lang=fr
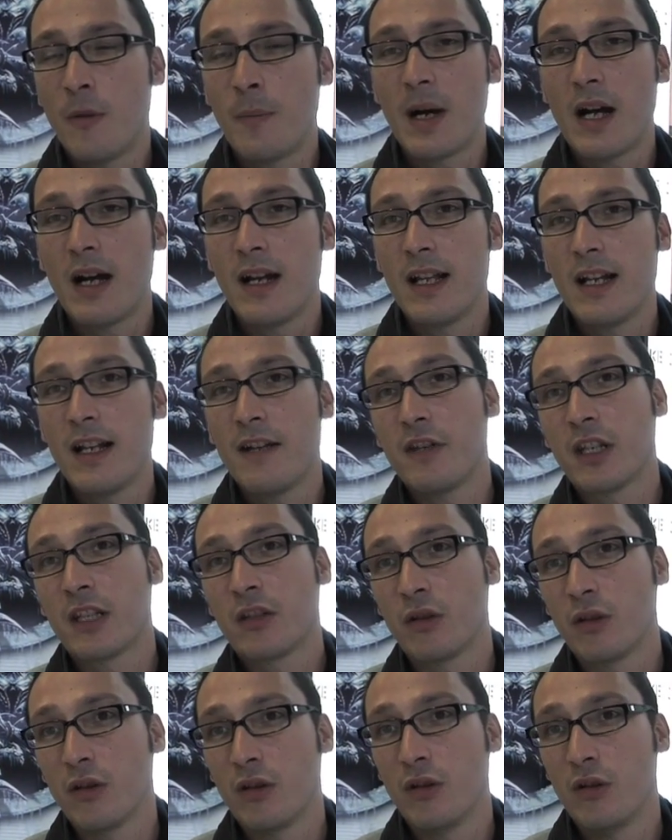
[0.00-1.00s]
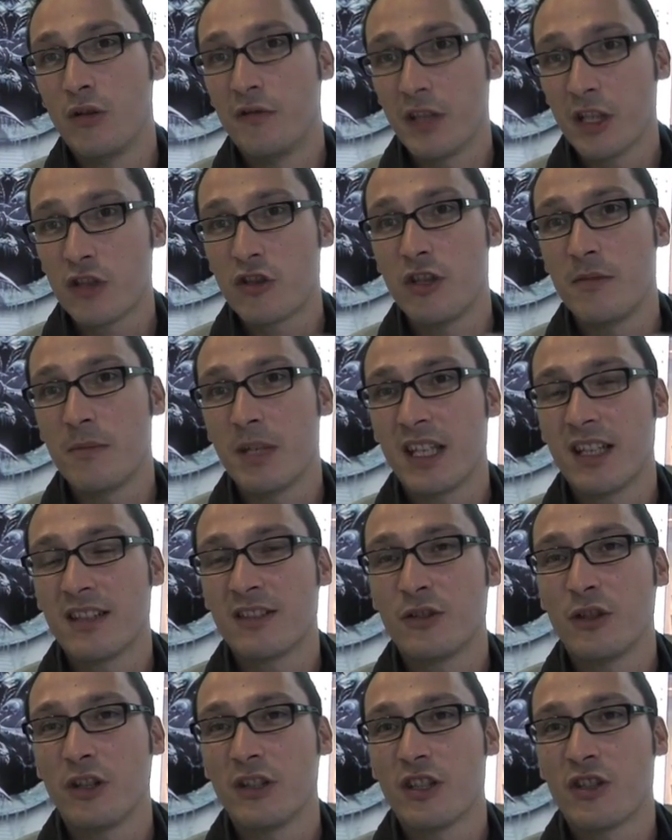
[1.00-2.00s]
en parallèle avec euh, le Virgin
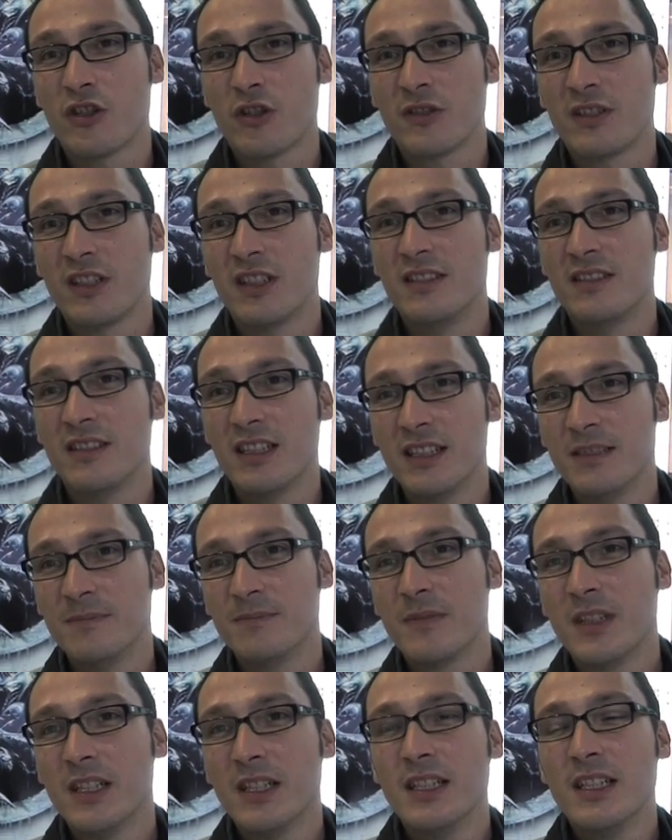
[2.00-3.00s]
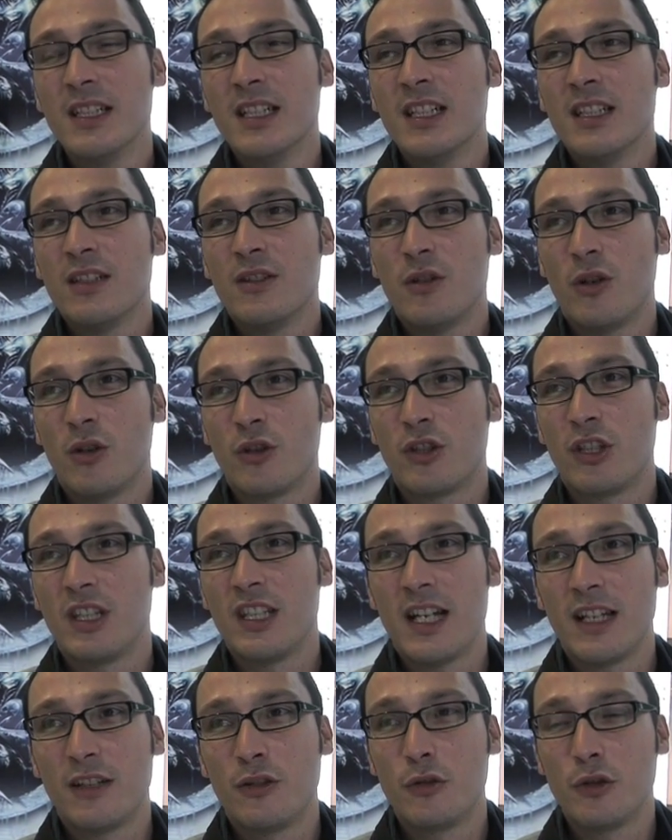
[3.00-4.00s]
Megastore des Champs-Élysées. Donc
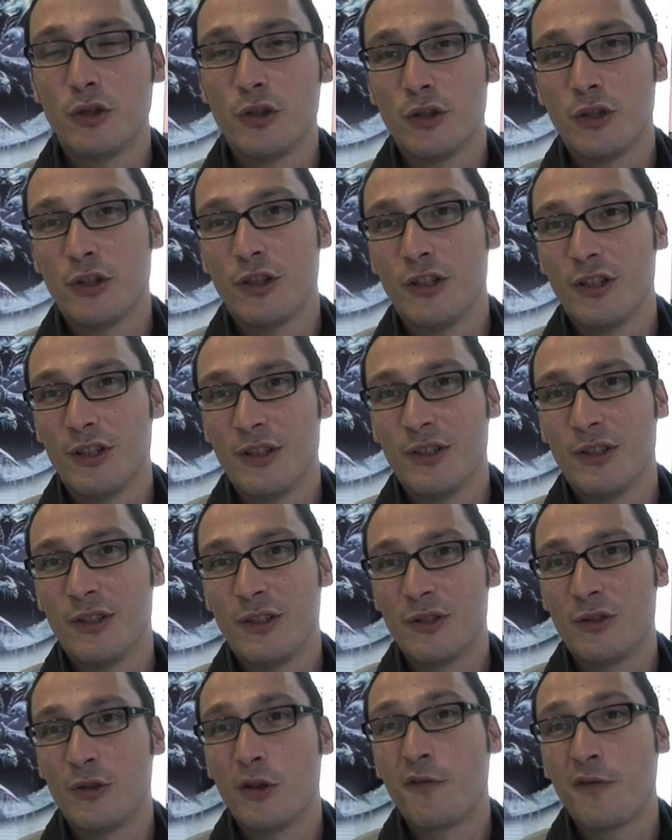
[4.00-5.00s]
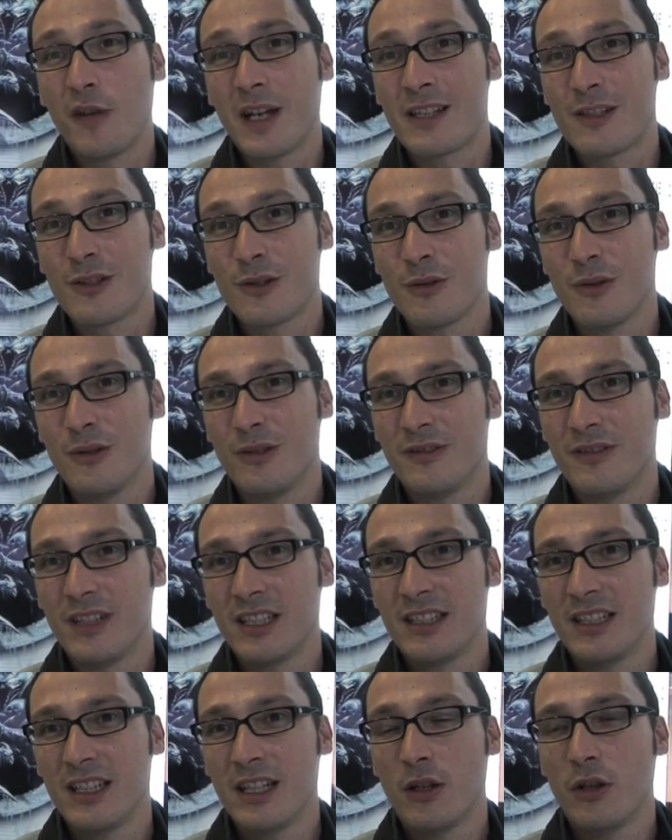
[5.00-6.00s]
il y a deux, euh, factions, on
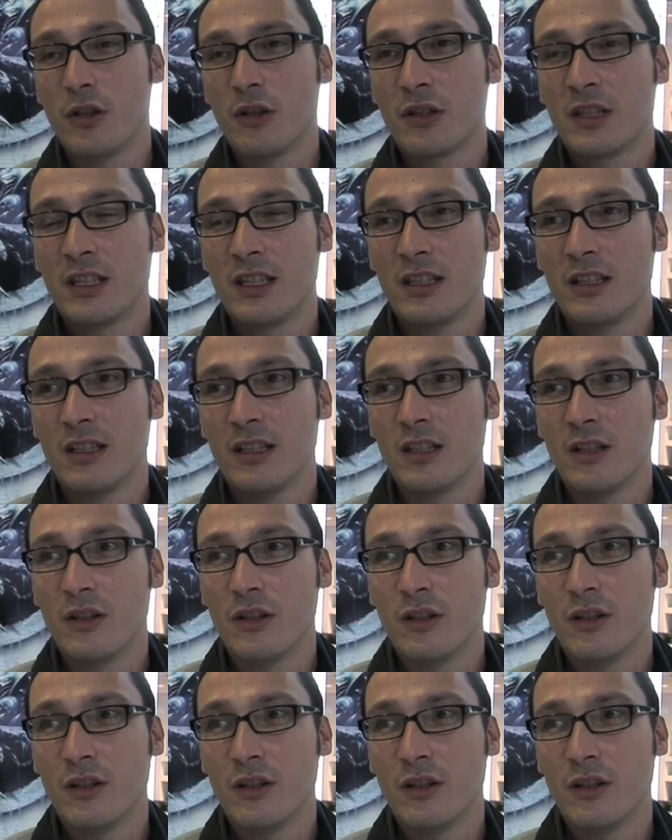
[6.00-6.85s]
va dire, qui,